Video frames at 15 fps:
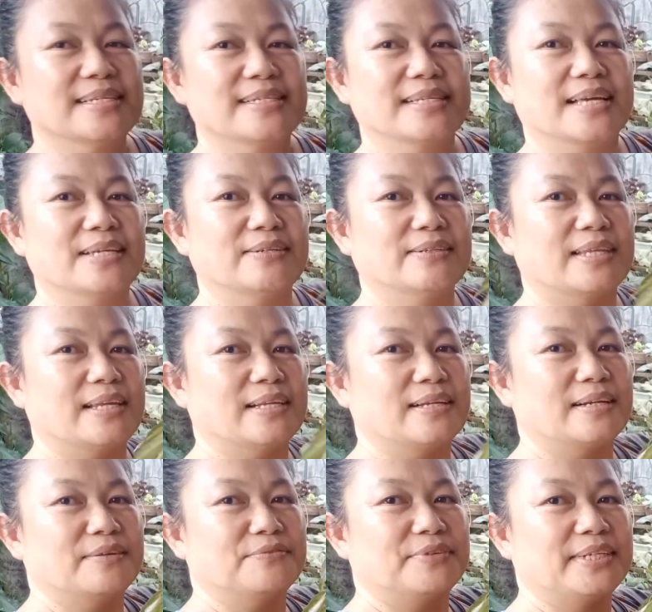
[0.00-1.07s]
Sa ano
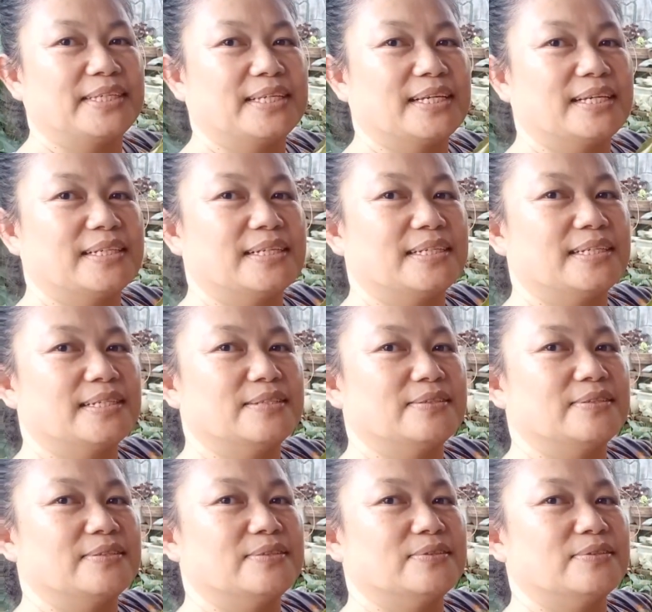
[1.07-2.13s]
talaga, vertical garden
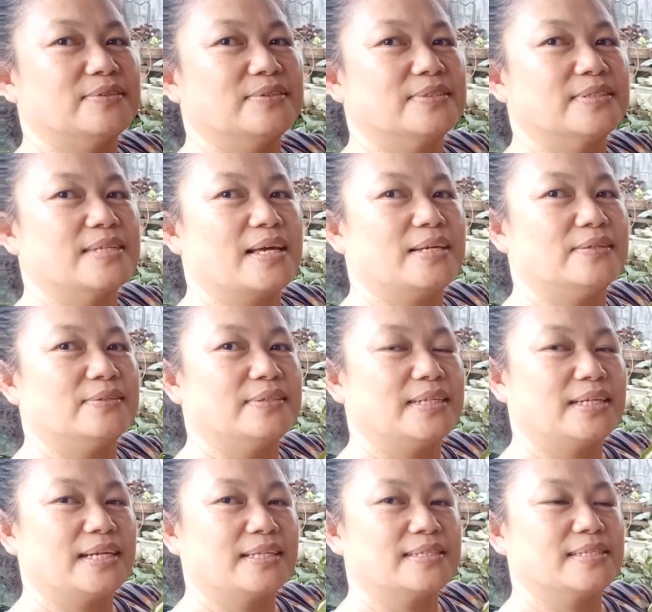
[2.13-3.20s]
rin dun sa ano,
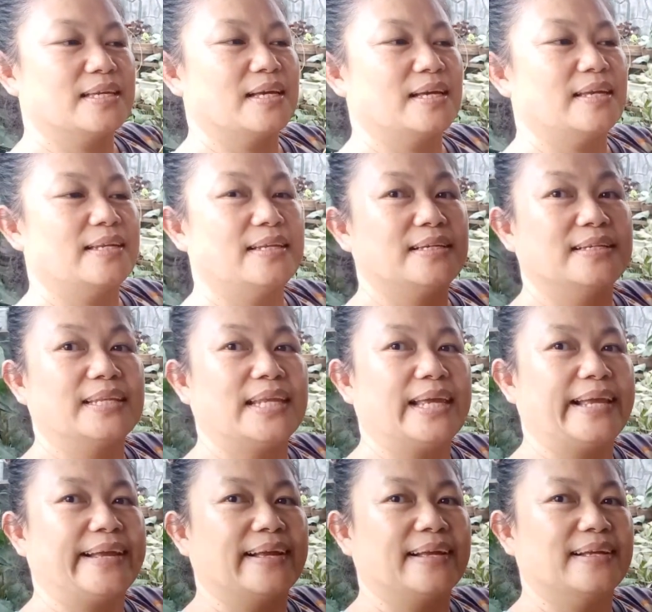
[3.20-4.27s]
dikit sa
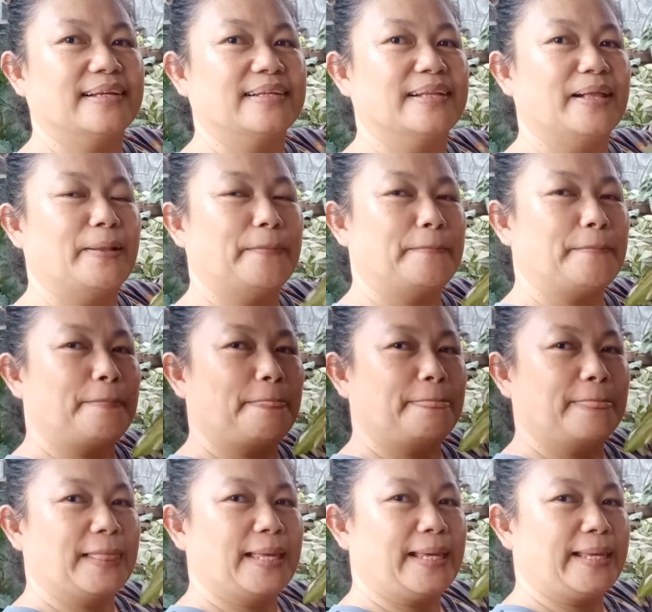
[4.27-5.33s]
dingding.
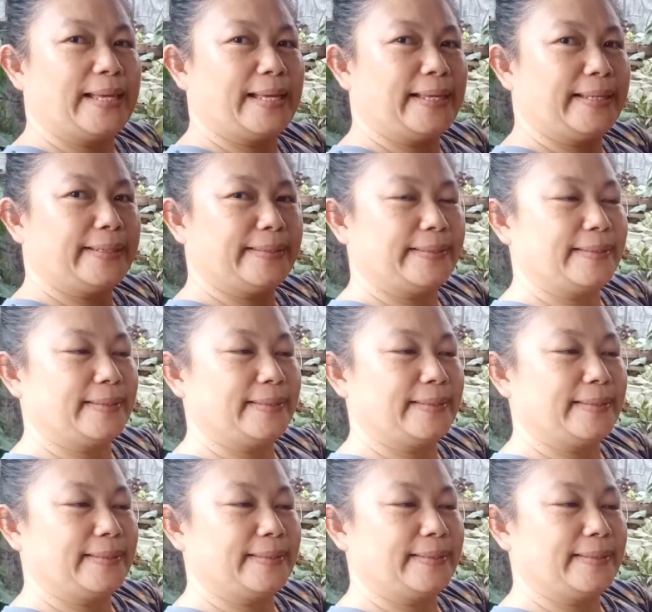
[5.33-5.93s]
Ayan.